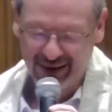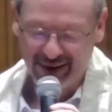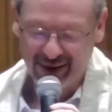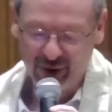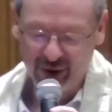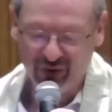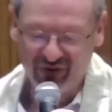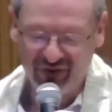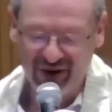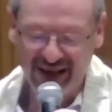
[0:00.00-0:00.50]

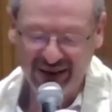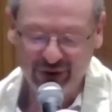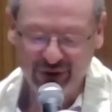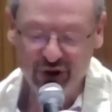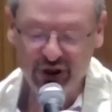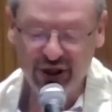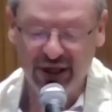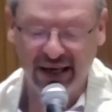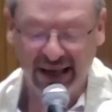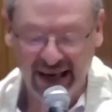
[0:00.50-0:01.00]
no fato
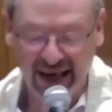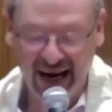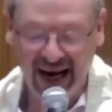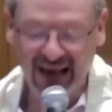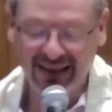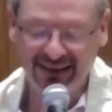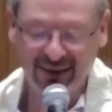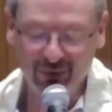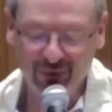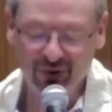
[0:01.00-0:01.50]
de
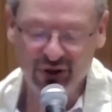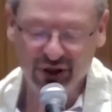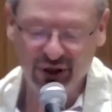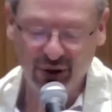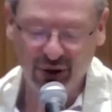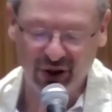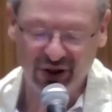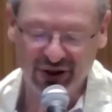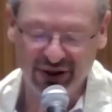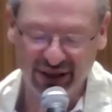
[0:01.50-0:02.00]
cada um de nós